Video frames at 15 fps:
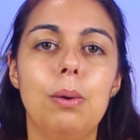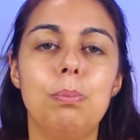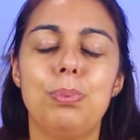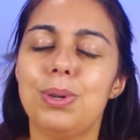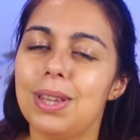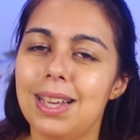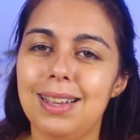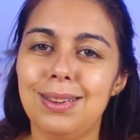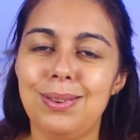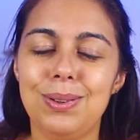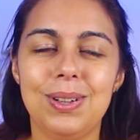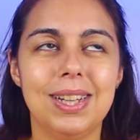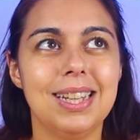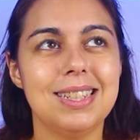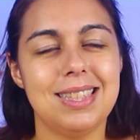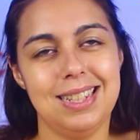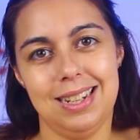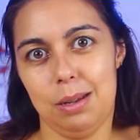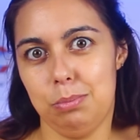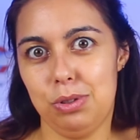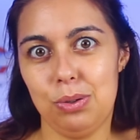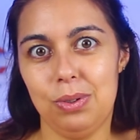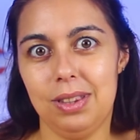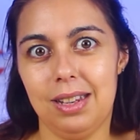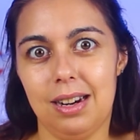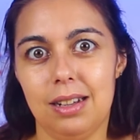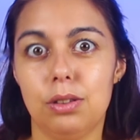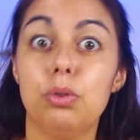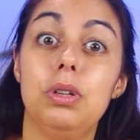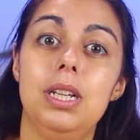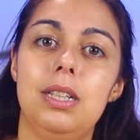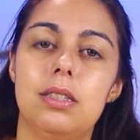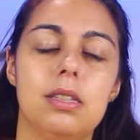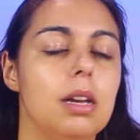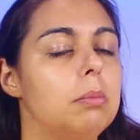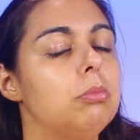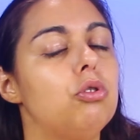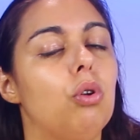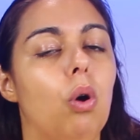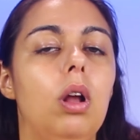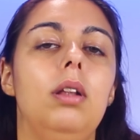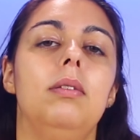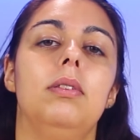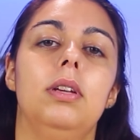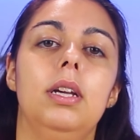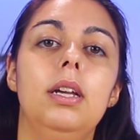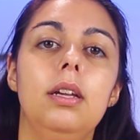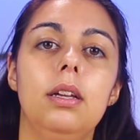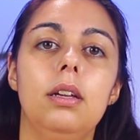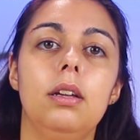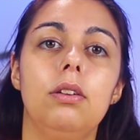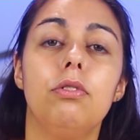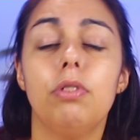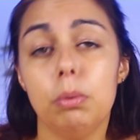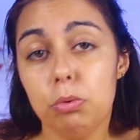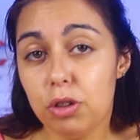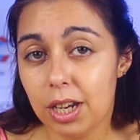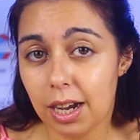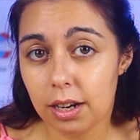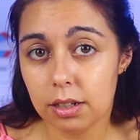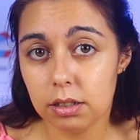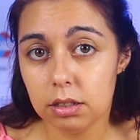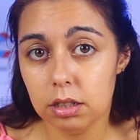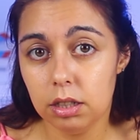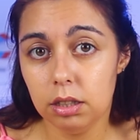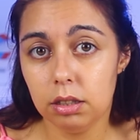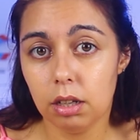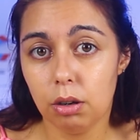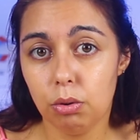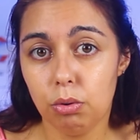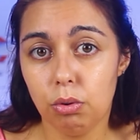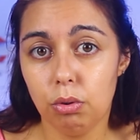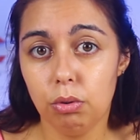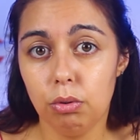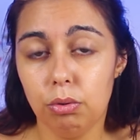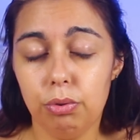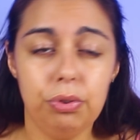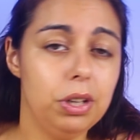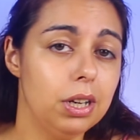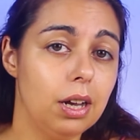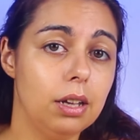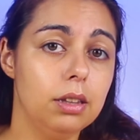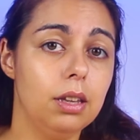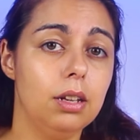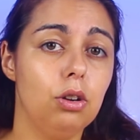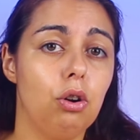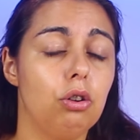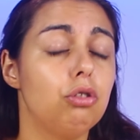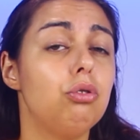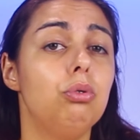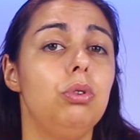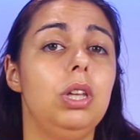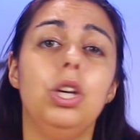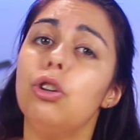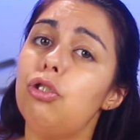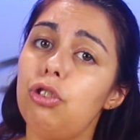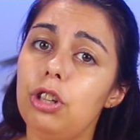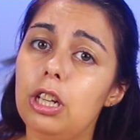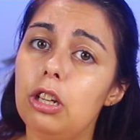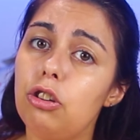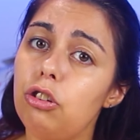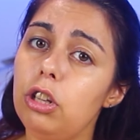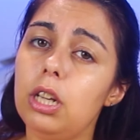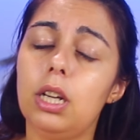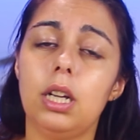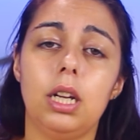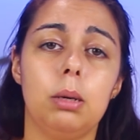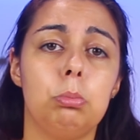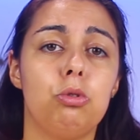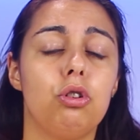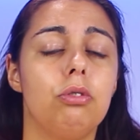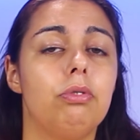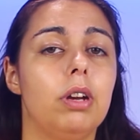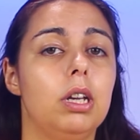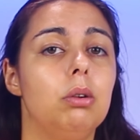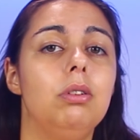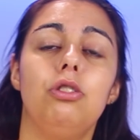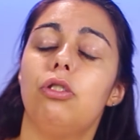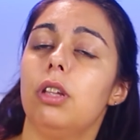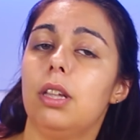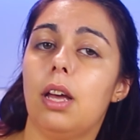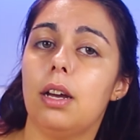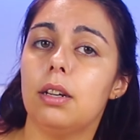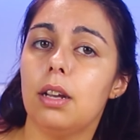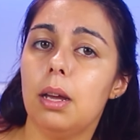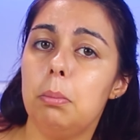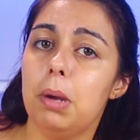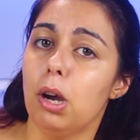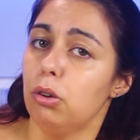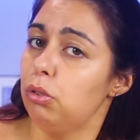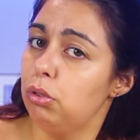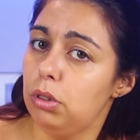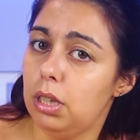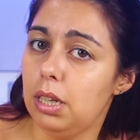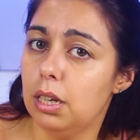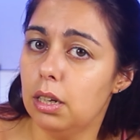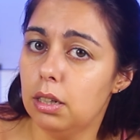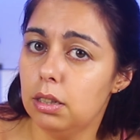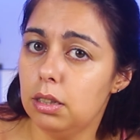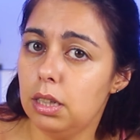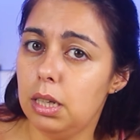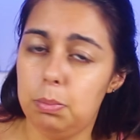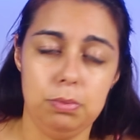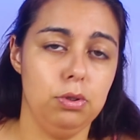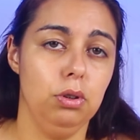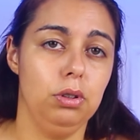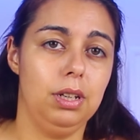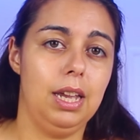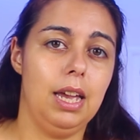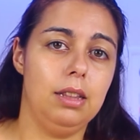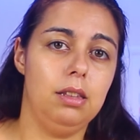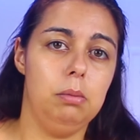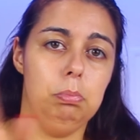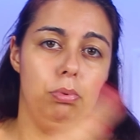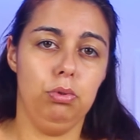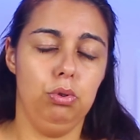Portanto, assinámos contrato e dissemos: olha, eh, vamos ficar então com o final da nós no dia X e queremos que venham instalar a Mel no dia Y, que é tipo